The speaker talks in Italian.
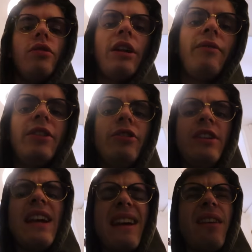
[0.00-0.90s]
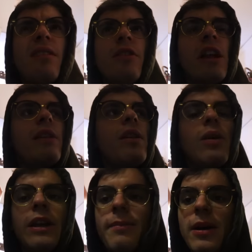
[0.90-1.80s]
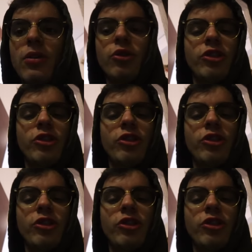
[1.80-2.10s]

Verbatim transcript: Non è un video di Yaki se non arriva qualche pacco